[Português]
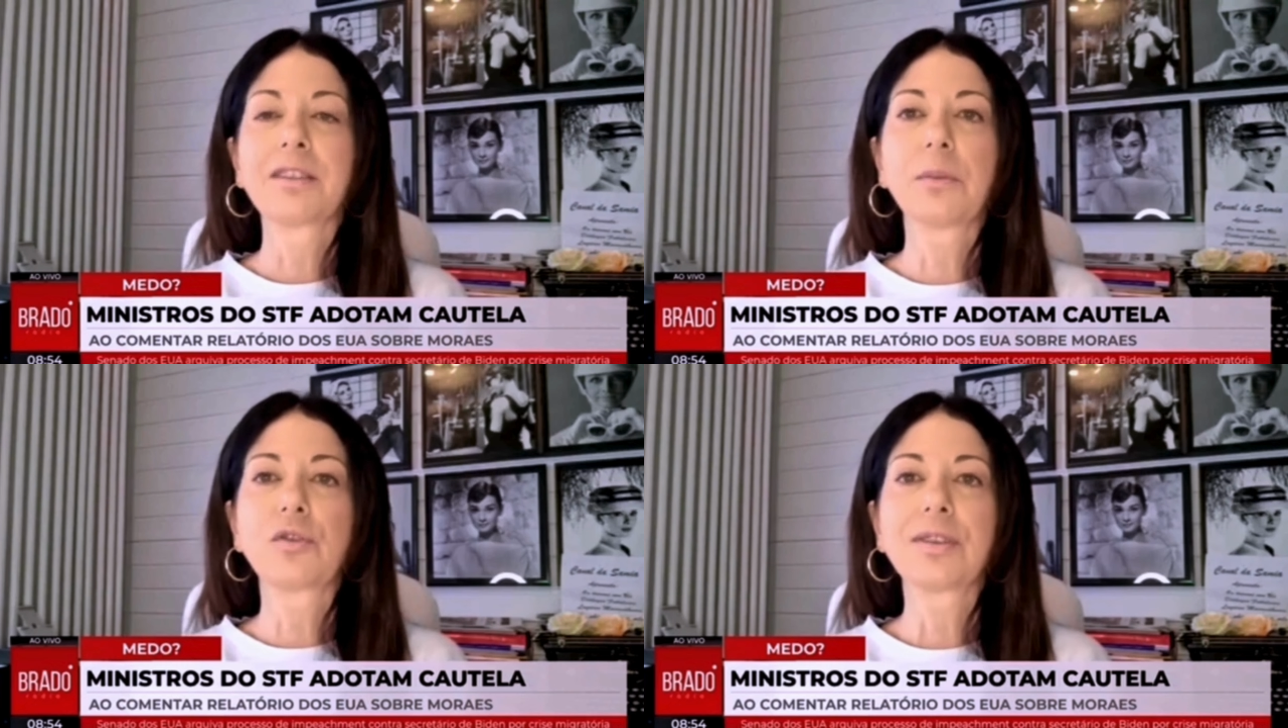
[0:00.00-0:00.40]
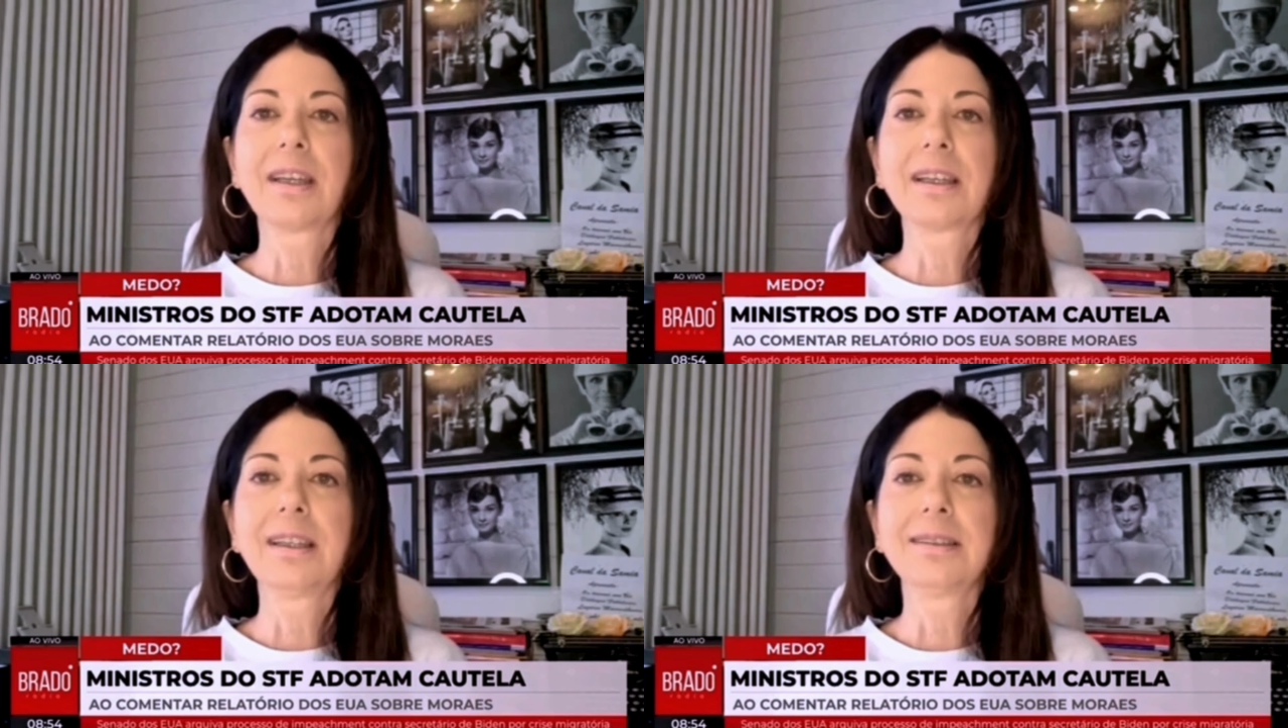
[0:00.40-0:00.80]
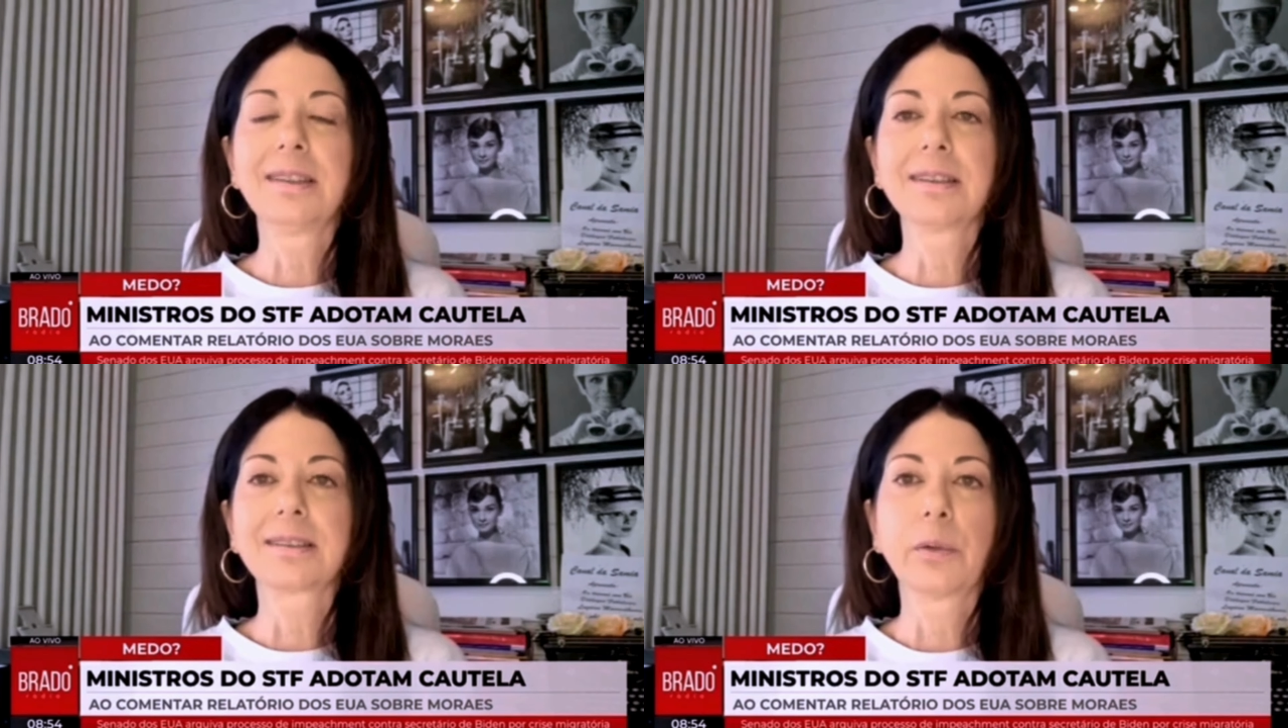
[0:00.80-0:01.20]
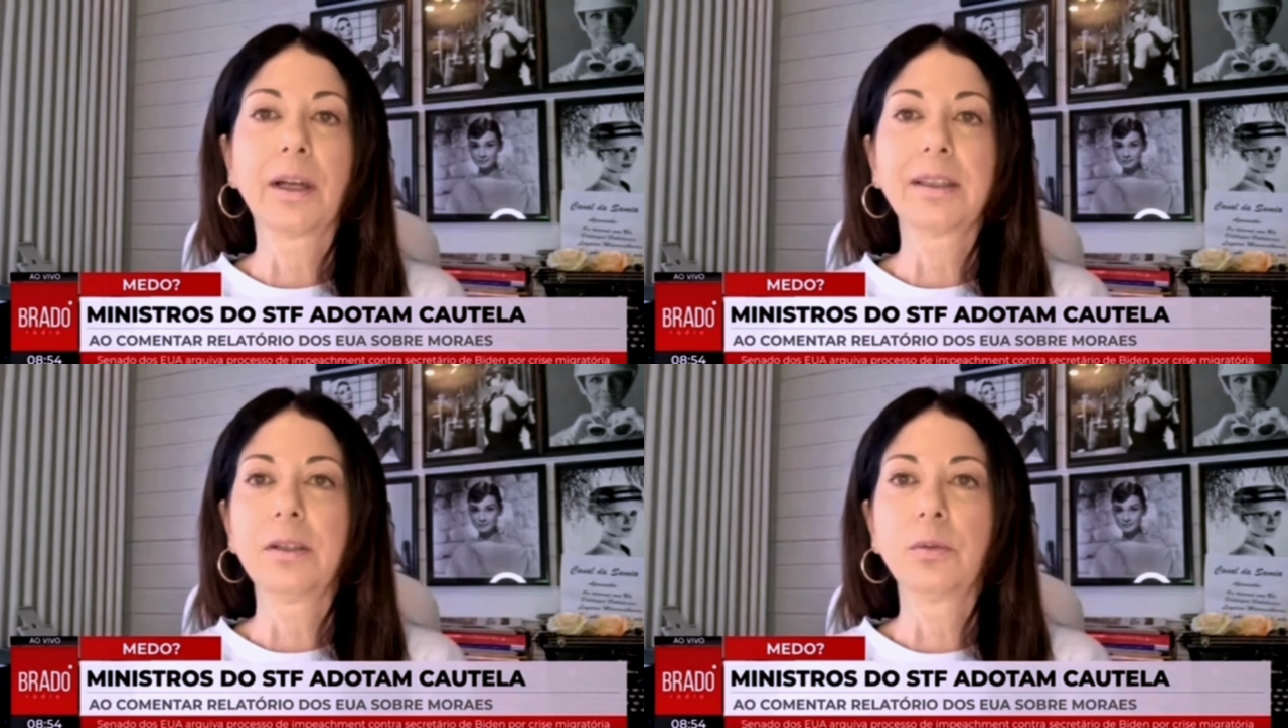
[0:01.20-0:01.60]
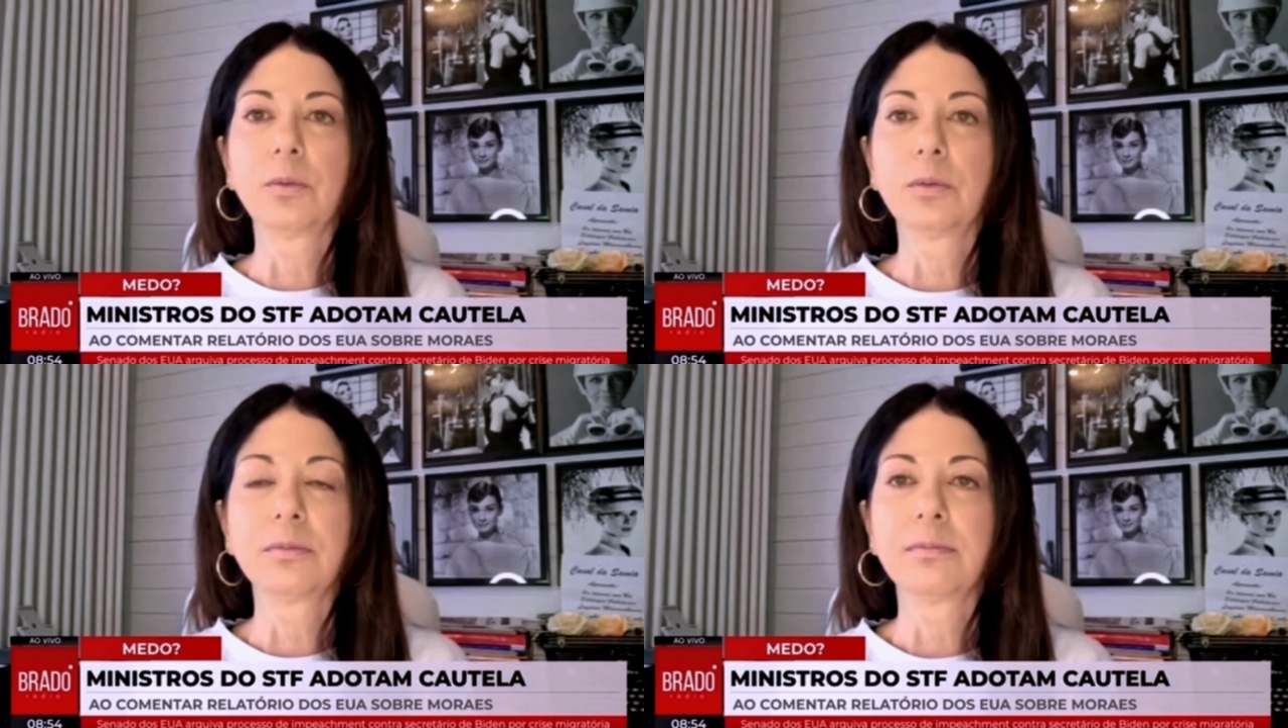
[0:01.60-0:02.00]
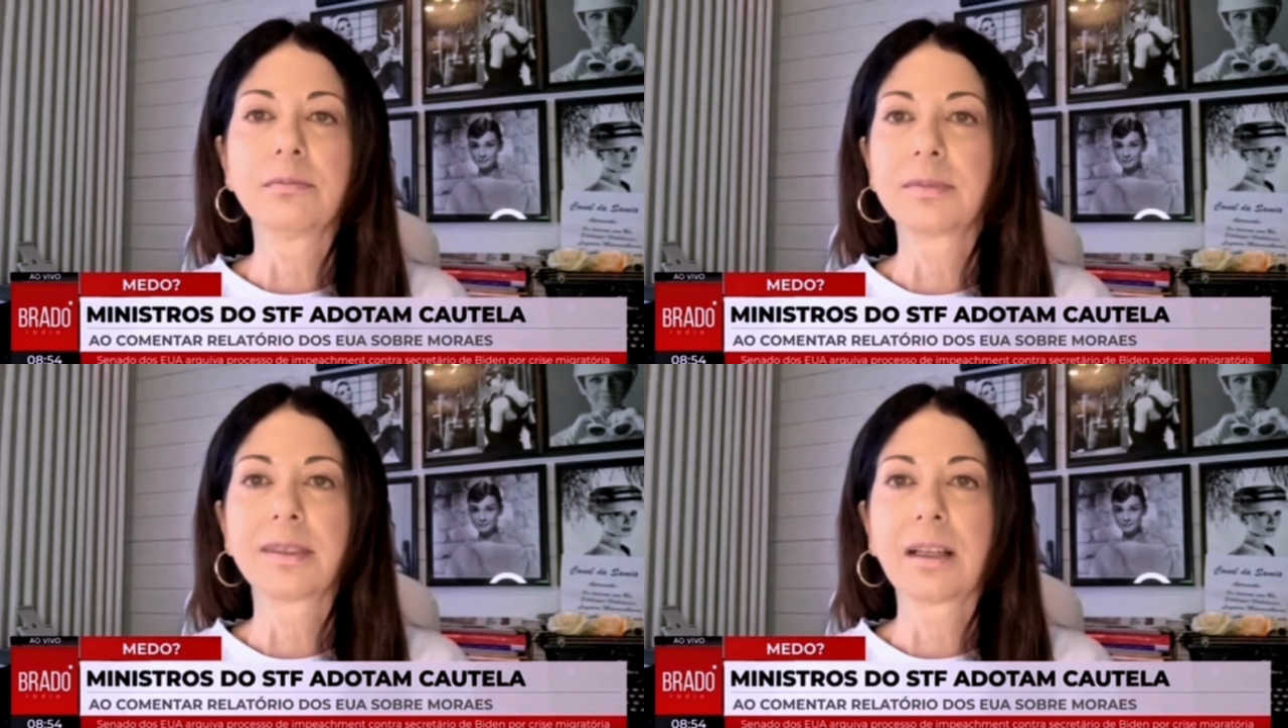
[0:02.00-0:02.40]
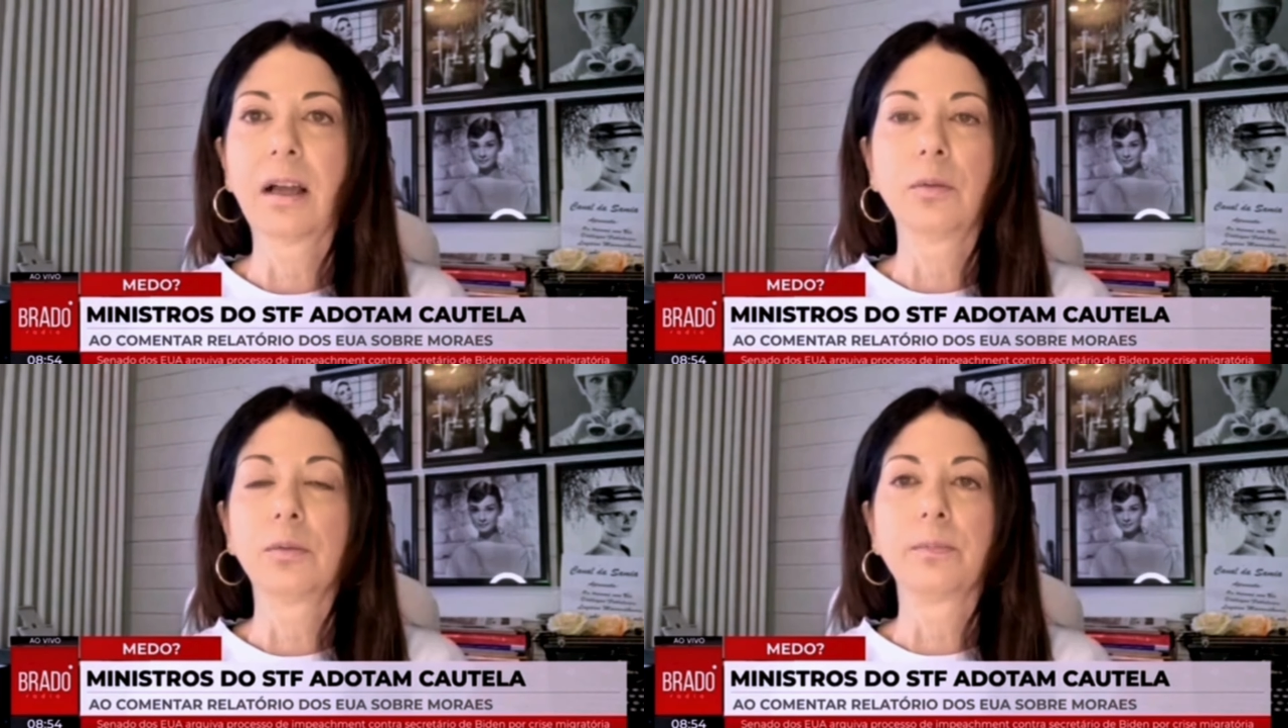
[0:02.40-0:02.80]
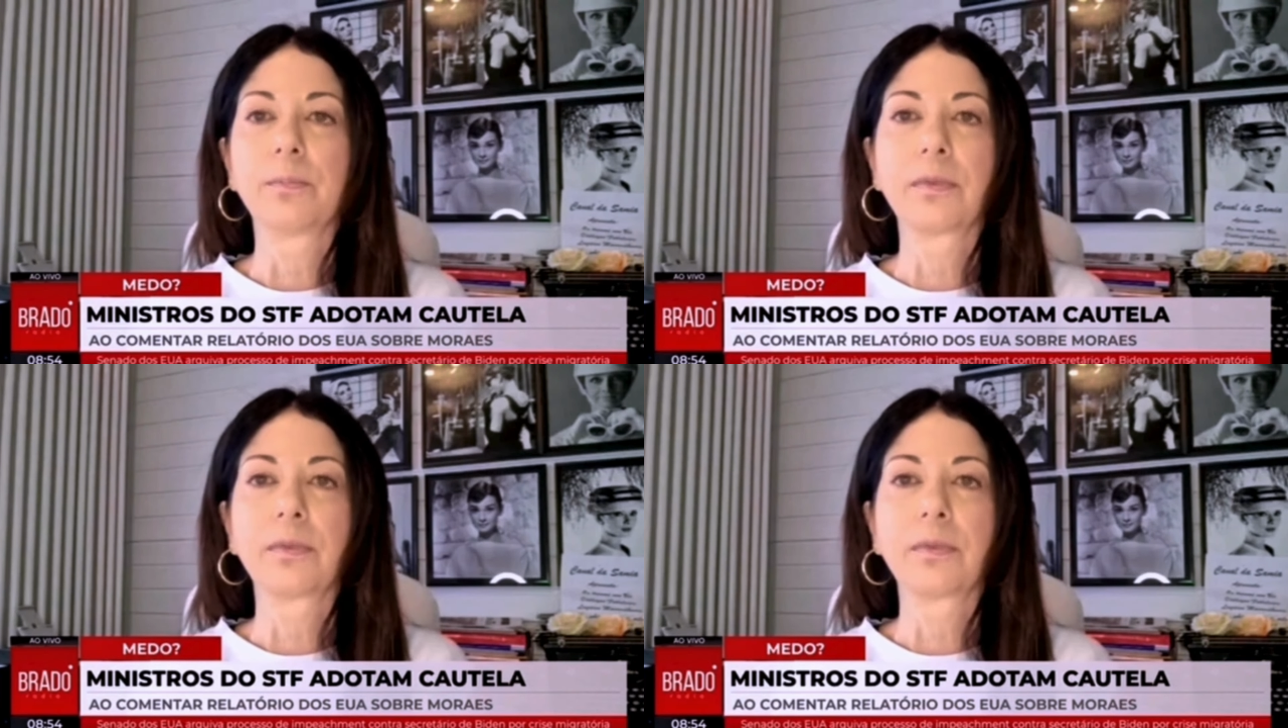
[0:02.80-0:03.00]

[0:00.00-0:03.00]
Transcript: mas vamos dizer que existam aí aí um, um sei lá, um,